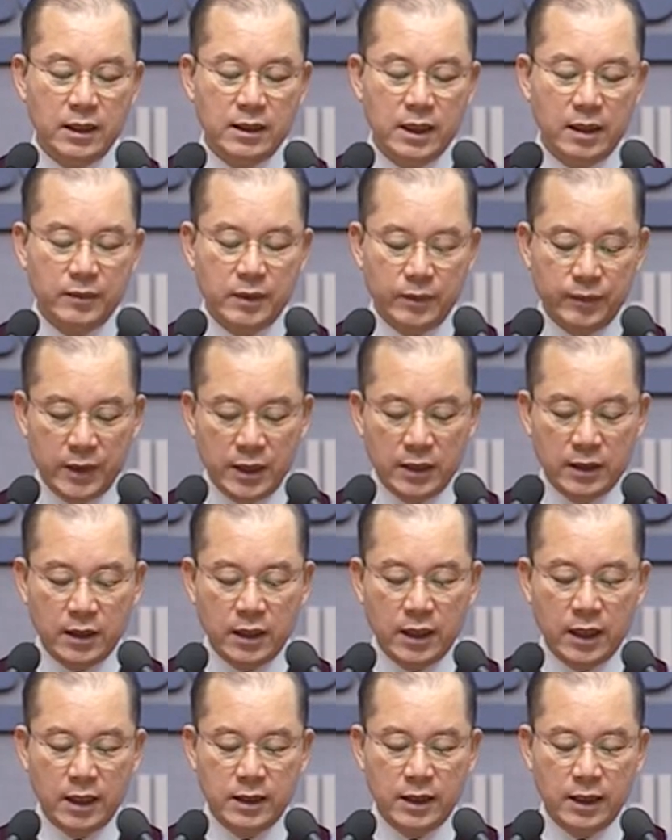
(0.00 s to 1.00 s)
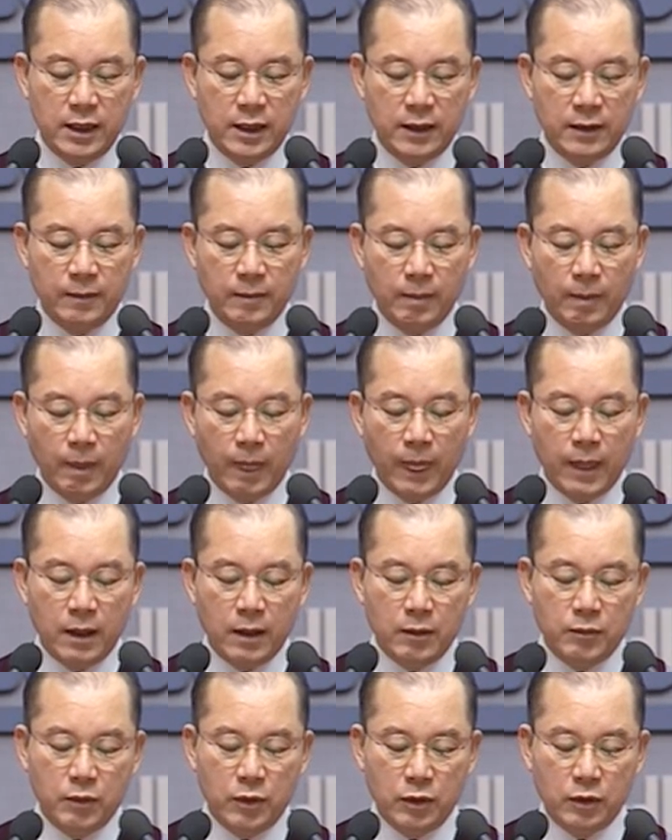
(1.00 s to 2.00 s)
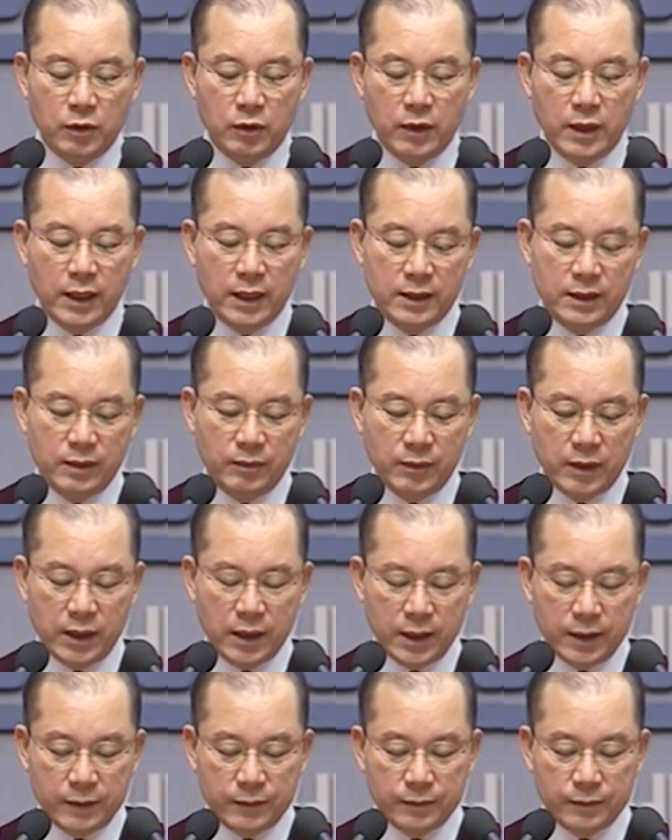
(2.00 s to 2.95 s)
37절까지 봉독하겠습니다.